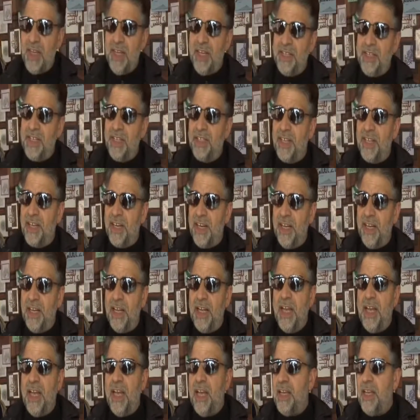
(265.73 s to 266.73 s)
इसी तरह
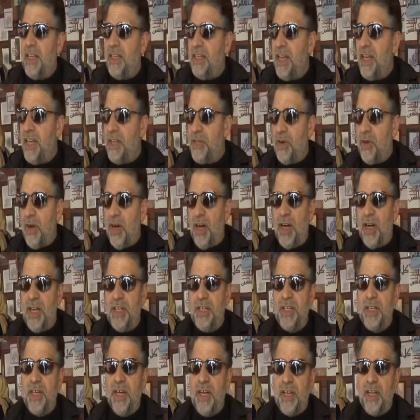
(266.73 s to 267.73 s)
ये जो आज
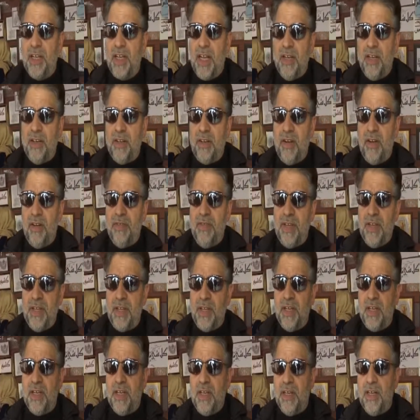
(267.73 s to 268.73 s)
का कैलीग्राफी
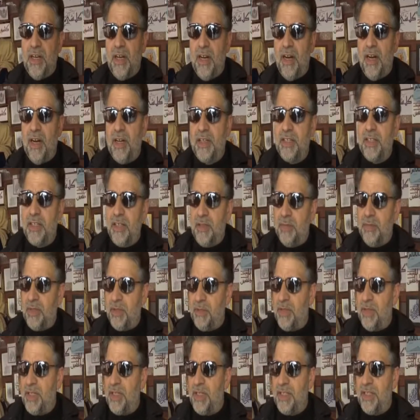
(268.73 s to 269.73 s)
का आर्ट कम
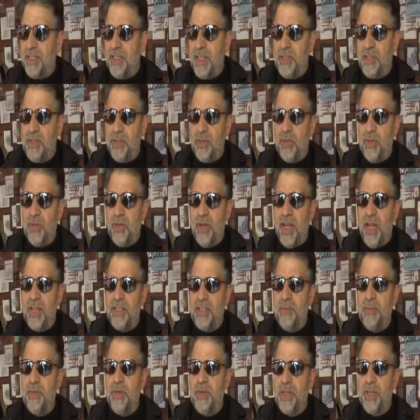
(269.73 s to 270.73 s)
मतलब ये जो
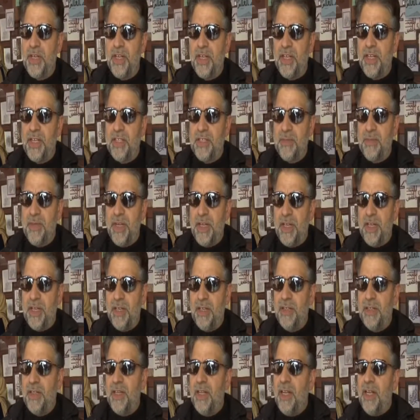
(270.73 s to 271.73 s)
एग्जीबिशन है इसमें यहाँ
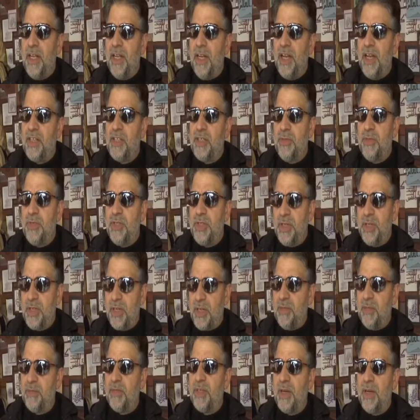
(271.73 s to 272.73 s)
एग्जीबिशन
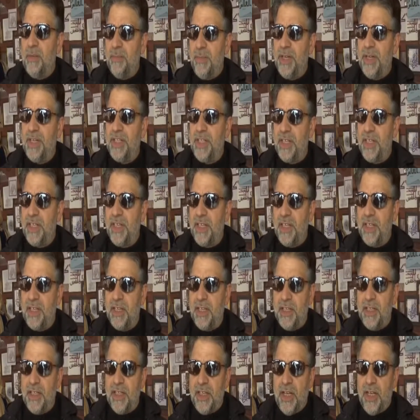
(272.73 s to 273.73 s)
कम कम्पटिशन है
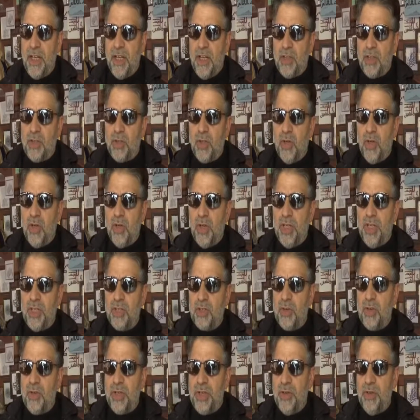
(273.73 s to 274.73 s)
यहाँ तो
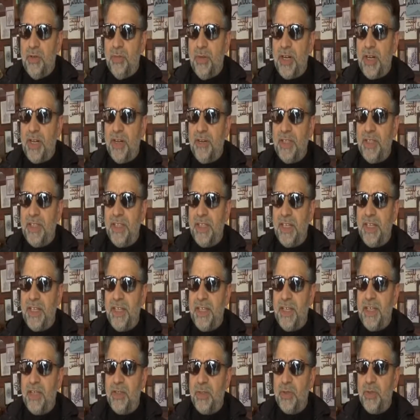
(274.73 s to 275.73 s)
इसको क्यों बढ़ावा दे रहे हैं
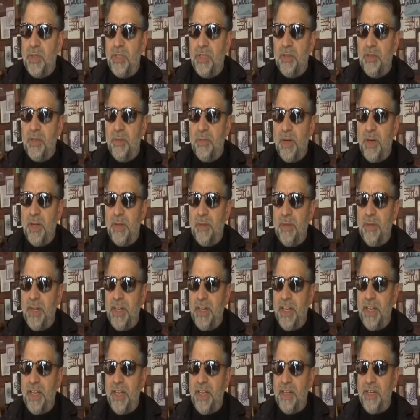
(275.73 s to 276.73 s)
ये टूरिज़्म डिपार्टमेंट
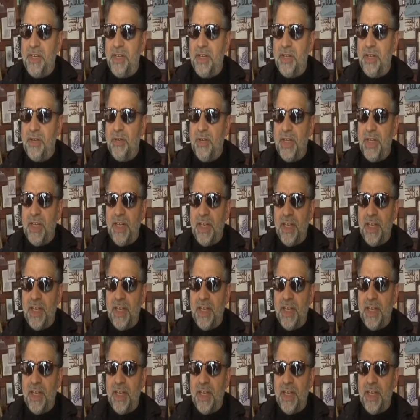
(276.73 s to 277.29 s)
ने इनिशिएटिव लिया